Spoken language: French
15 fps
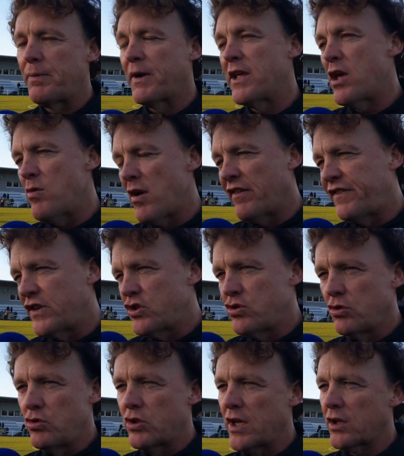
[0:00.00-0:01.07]
Après, il y a eu un fait de
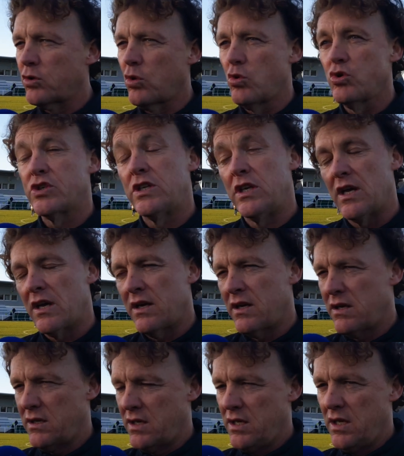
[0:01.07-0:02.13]
jeu du carton rouge qui
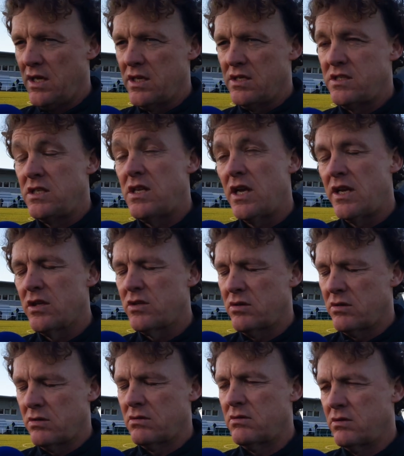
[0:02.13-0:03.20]
a signalé
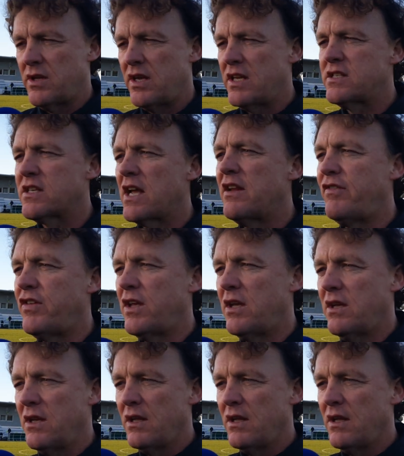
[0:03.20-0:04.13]
qu'on allait se qualifier.